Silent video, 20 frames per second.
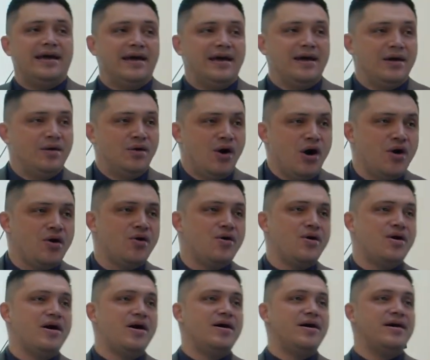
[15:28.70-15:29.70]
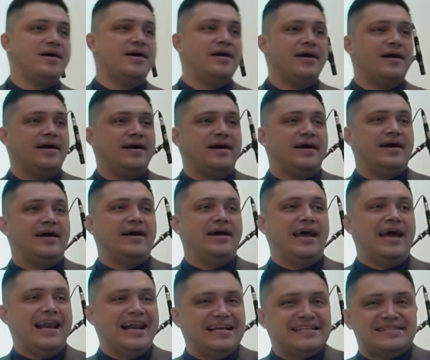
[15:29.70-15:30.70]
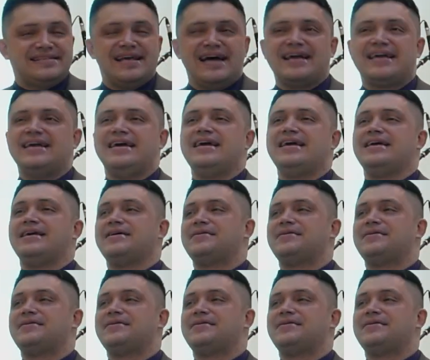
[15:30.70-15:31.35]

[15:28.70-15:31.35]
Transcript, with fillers: Uh. él está aquí.